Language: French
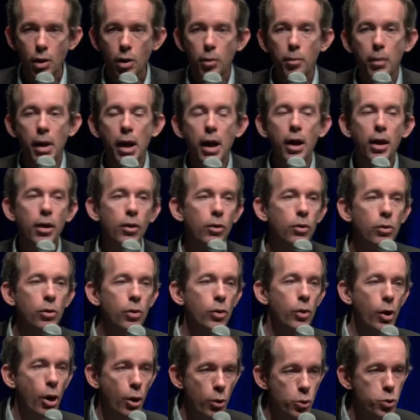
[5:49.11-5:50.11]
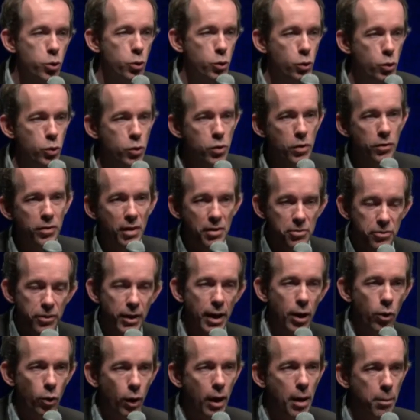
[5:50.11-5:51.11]
bah, euh, un juge va
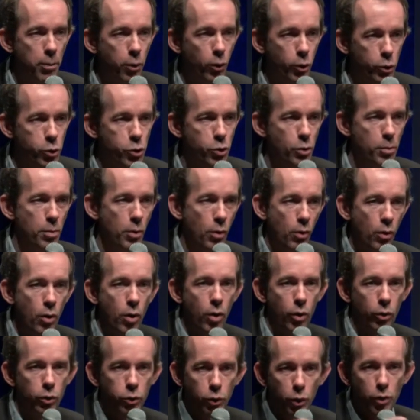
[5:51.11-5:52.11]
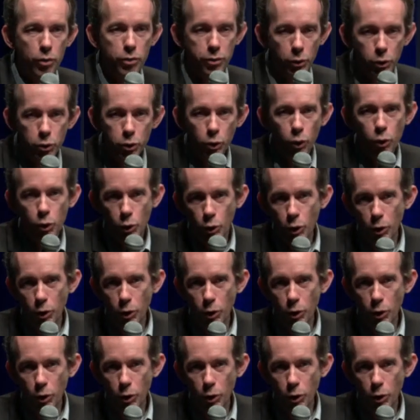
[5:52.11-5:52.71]
faire le rapprochement entre votre